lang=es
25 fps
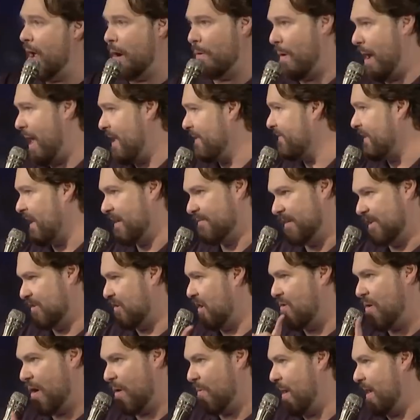no aguantan,
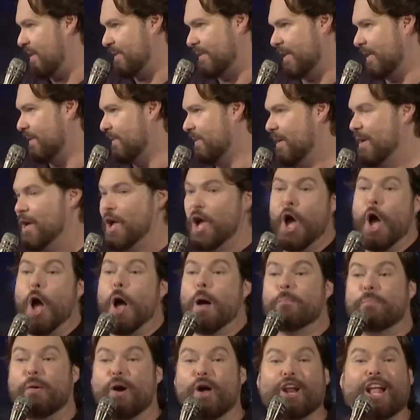esto no aguantan.
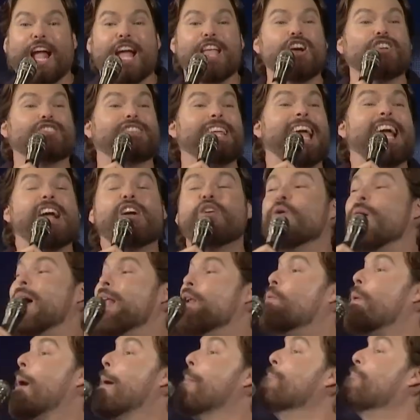Porque yo tengo
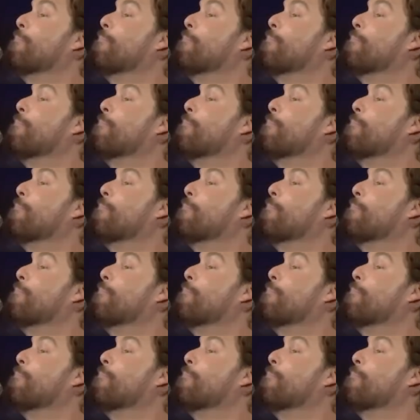el